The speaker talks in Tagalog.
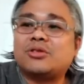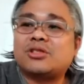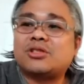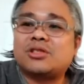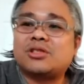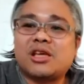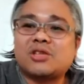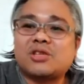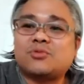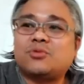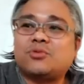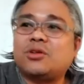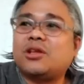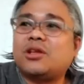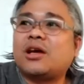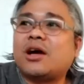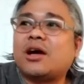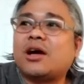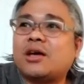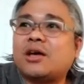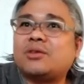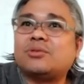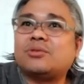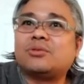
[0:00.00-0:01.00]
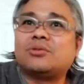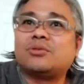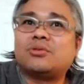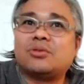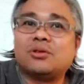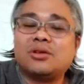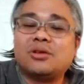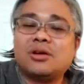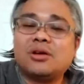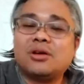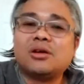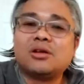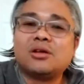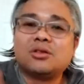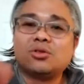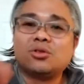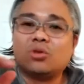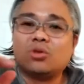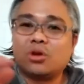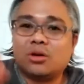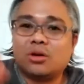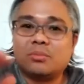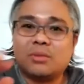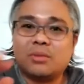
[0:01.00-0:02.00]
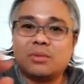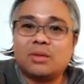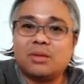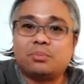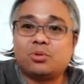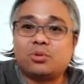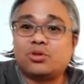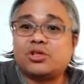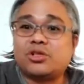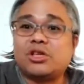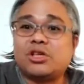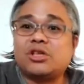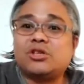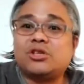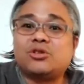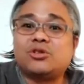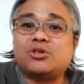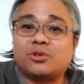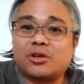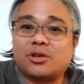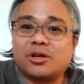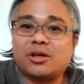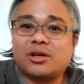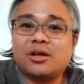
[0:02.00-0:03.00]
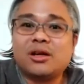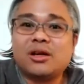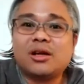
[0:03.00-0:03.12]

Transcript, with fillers: Stressful na nga yung mm-hmm. normal procedure.